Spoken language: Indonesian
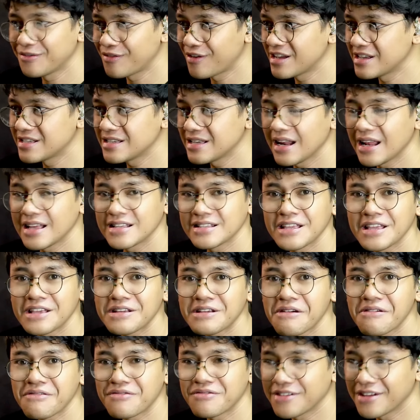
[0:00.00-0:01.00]
Faisal
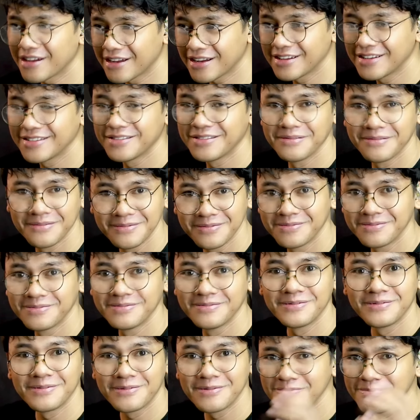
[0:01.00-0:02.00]
Asaikov yang
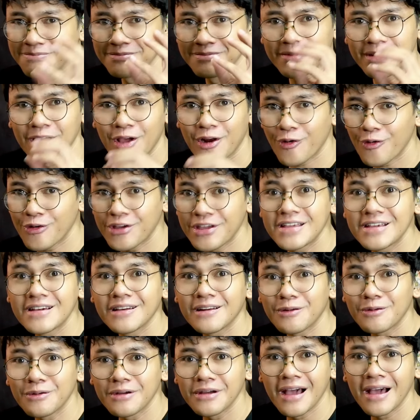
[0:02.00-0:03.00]
Rocky
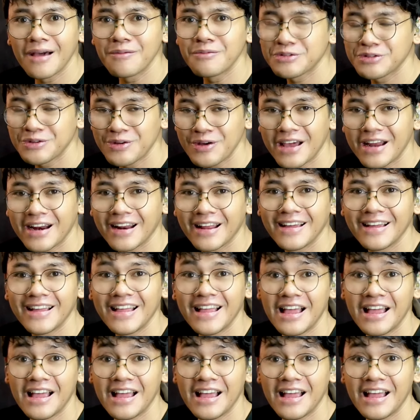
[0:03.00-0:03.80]
Gerung nggak bersuara